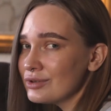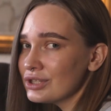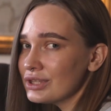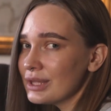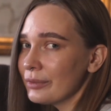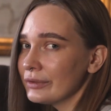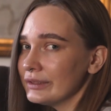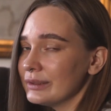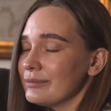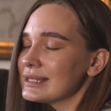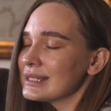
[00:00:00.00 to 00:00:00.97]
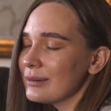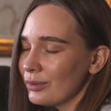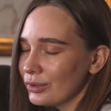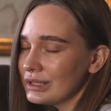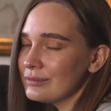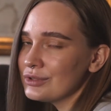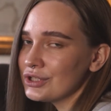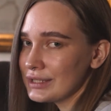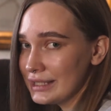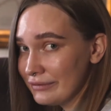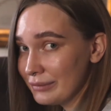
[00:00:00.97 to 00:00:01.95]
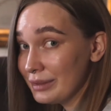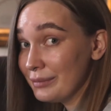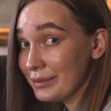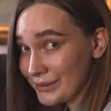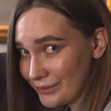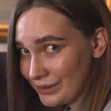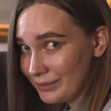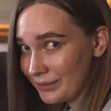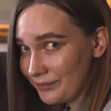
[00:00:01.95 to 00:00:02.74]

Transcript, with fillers: будет наполнен беззаботными счастливыми эпизодами.